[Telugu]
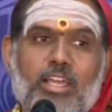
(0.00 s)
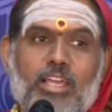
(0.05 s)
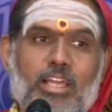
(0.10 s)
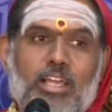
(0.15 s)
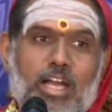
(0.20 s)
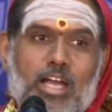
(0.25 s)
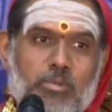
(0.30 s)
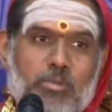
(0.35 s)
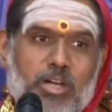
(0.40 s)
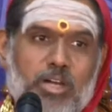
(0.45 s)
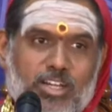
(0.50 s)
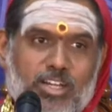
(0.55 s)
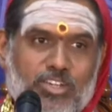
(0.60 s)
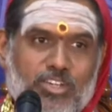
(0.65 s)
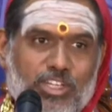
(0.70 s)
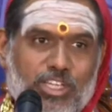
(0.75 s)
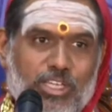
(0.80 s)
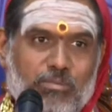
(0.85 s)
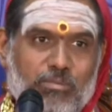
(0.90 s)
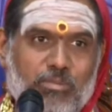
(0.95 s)

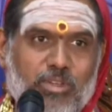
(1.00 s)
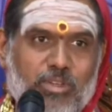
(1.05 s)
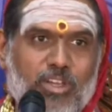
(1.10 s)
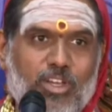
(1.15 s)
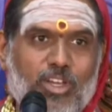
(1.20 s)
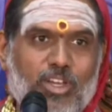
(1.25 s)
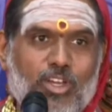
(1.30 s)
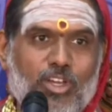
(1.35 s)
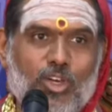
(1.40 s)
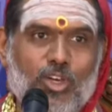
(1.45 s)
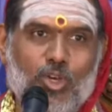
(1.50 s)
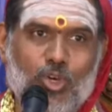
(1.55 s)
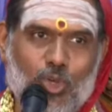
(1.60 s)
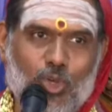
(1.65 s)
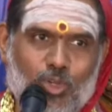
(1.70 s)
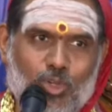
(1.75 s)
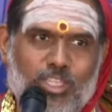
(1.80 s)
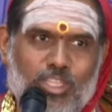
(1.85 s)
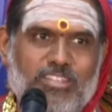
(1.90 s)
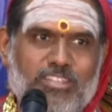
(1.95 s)
కామాక్షీం
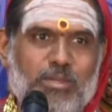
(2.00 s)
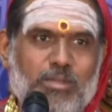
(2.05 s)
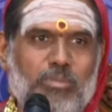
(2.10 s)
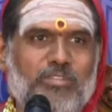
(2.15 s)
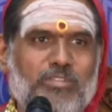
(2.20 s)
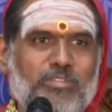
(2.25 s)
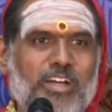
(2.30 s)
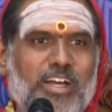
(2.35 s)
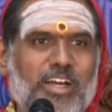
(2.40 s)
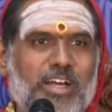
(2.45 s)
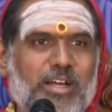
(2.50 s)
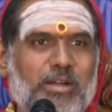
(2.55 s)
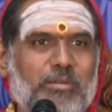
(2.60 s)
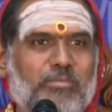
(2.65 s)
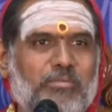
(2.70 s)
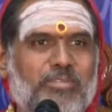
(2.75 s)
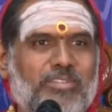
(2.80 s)
క్రోధ సంభవాం